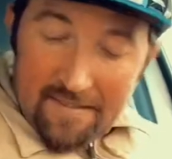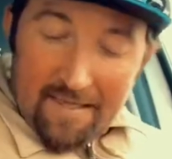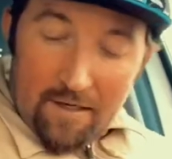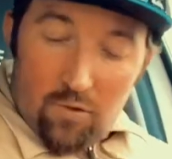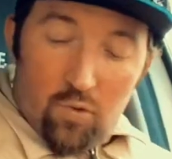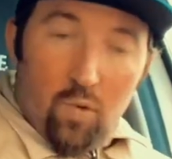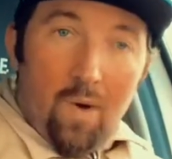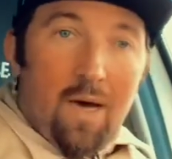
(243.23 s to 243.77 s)

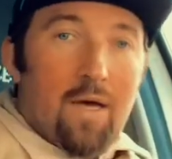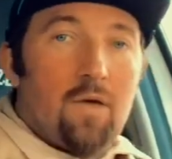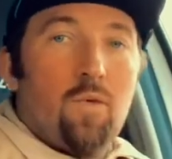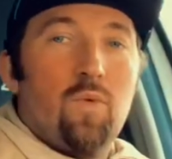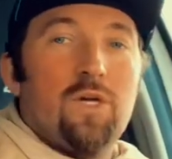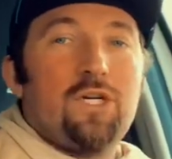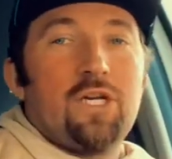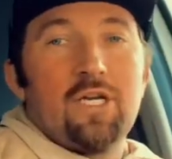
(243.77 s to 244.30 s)
accoudoir que
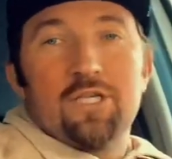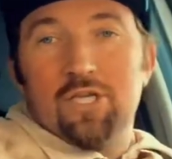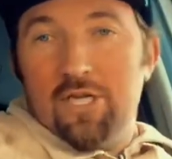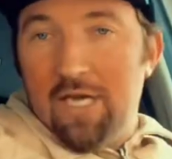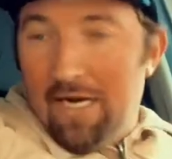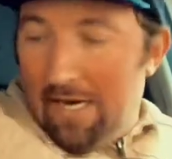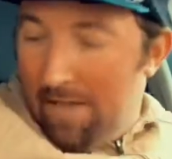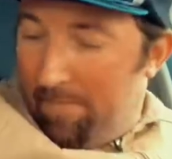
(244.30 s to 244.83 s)
moi je
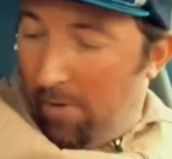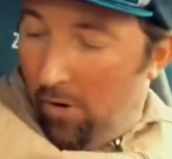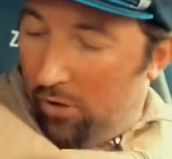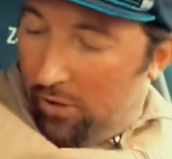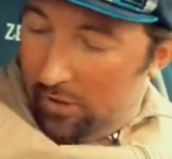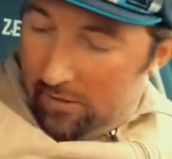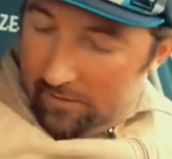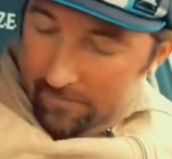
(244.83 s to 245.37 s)
critiquais à
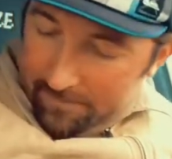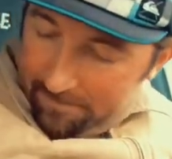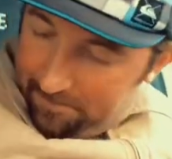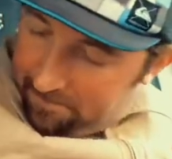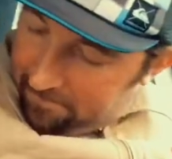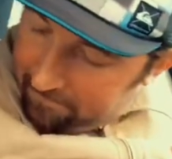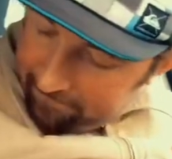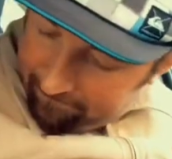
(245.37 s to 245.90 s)
l'époque
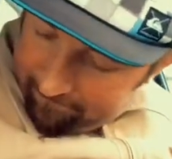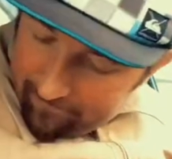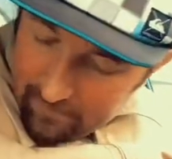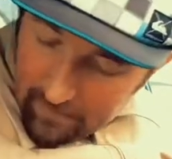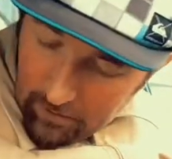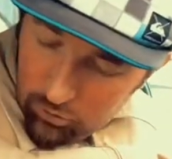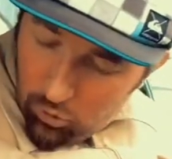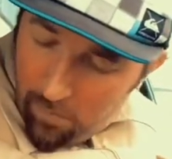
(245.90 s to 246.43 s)

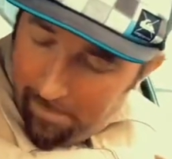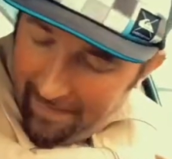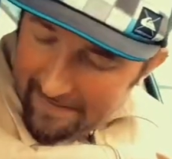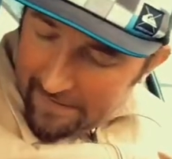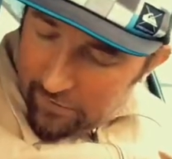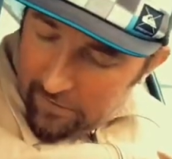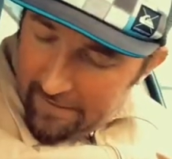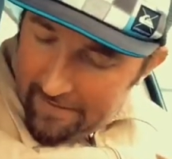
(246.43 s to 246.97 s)
de pas
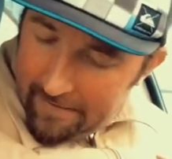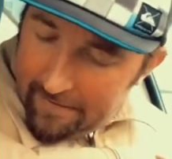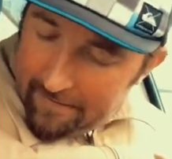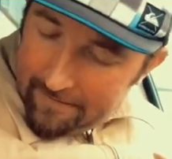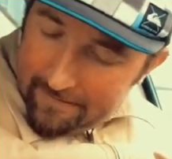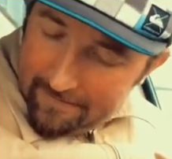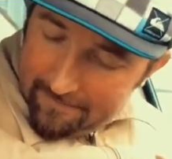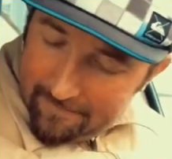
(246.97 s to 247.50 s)
solide,
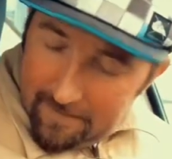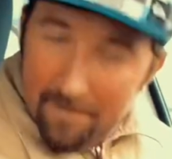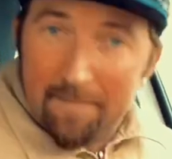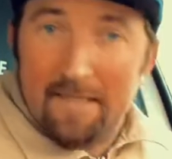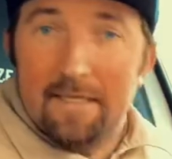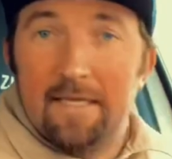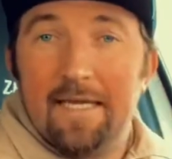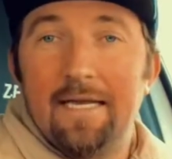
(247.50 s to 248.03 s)

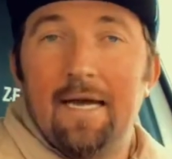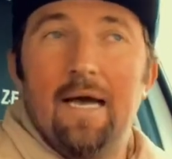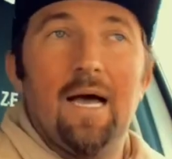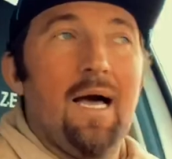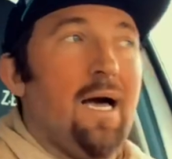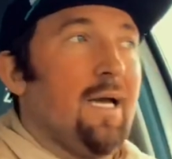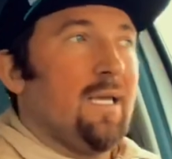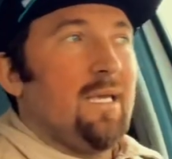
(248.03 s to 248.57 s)
parce qu'il
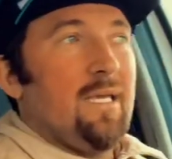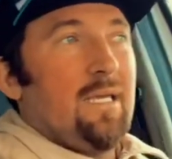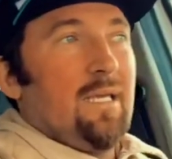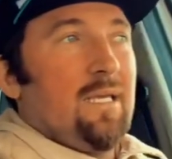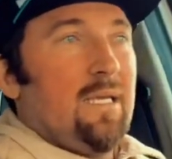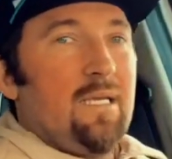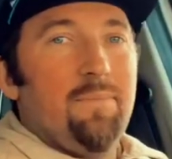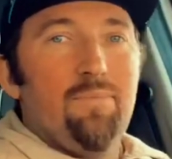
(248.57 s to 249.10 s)
craque,
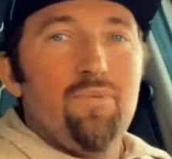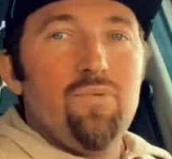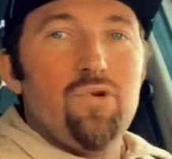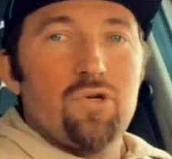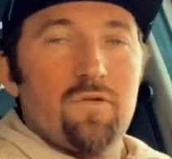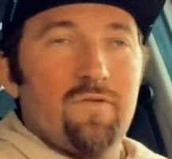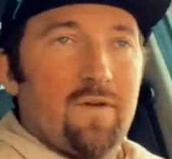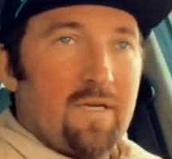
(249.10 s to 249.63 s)
il
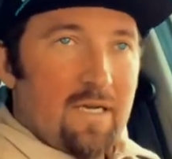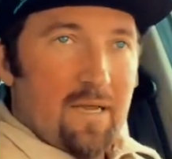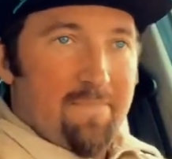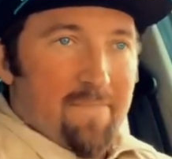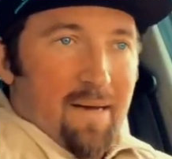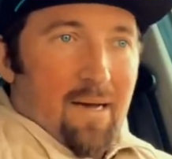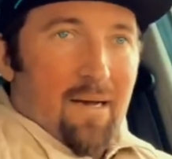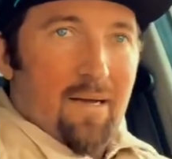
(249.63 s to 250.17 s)
bouge, enfin il n'est
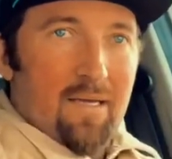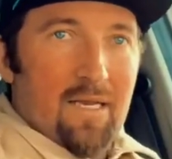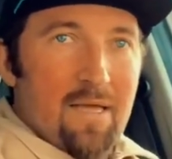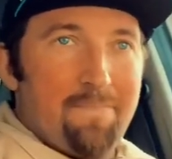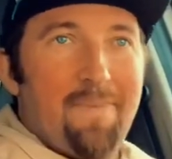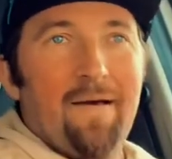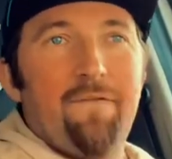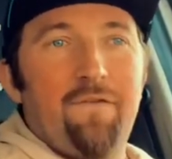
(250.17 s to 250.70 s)
pas, il n'est
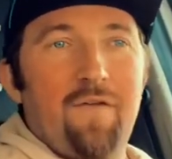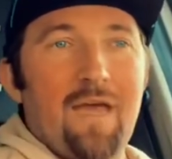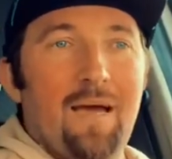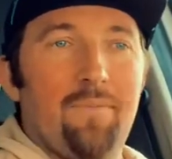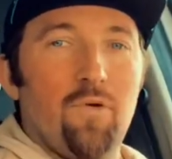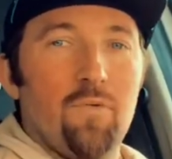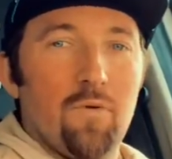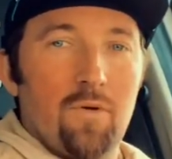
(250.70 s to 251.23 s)
pas
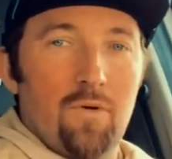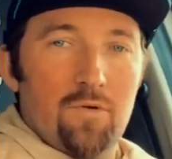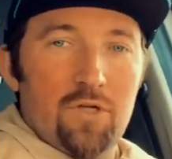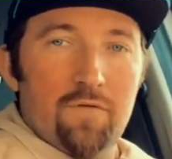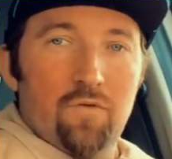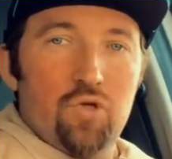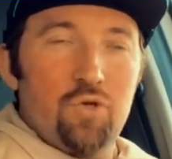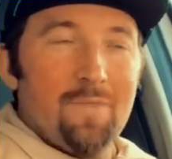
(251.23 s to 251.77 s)
fiable au, au
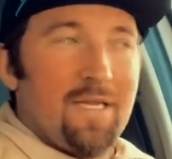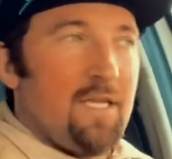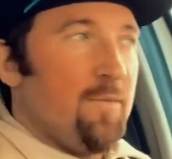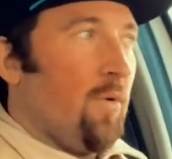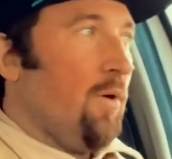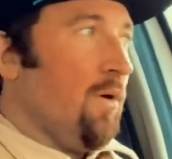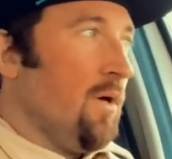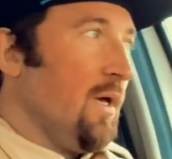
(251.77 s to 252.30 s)
niveau du
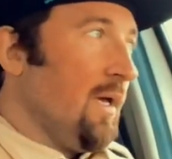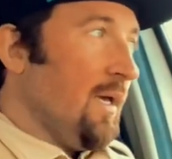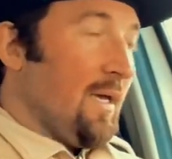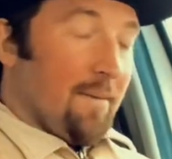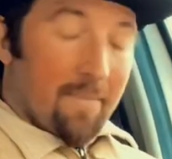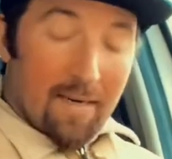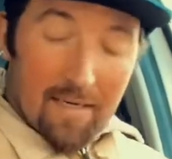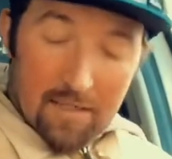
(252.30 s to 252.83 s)
maniement,
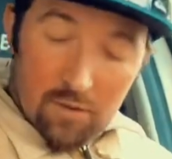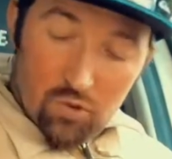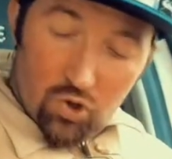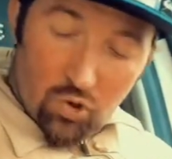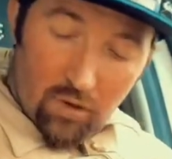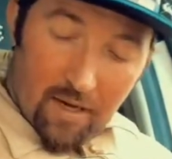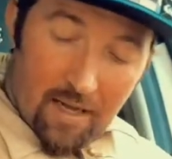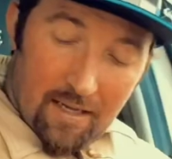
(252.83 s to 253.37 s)
bah il est
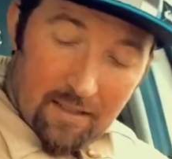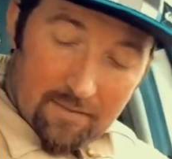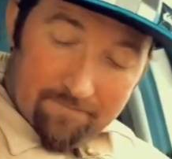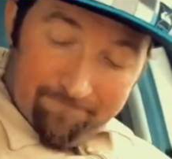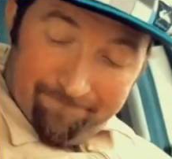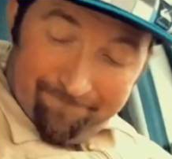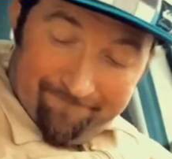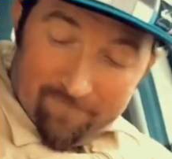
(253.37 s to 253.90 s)
toujours là,
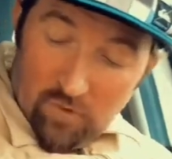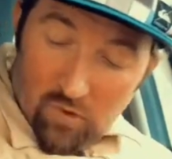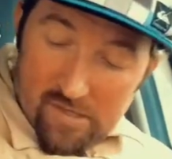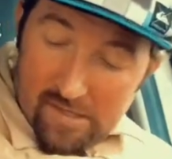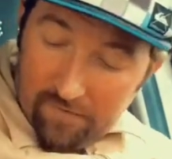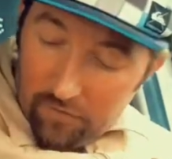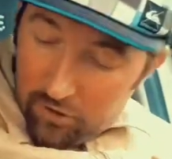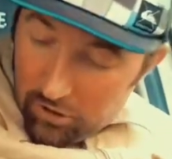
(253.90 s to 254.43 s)
donc
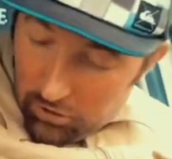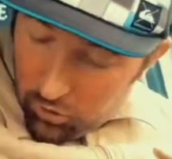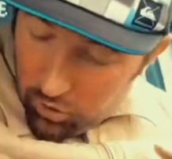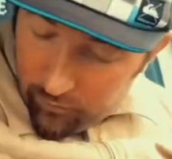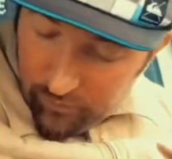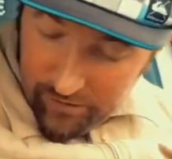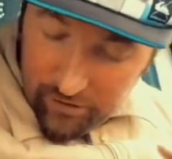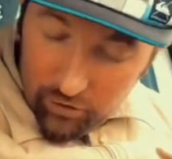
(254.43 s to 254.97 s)
ça veut dire que je
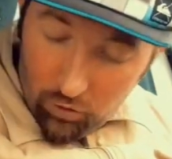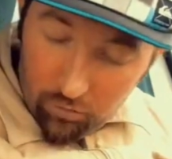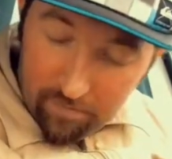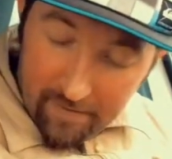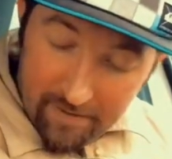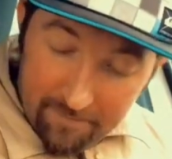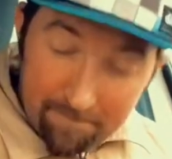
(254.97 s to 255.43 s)
me suis trompé.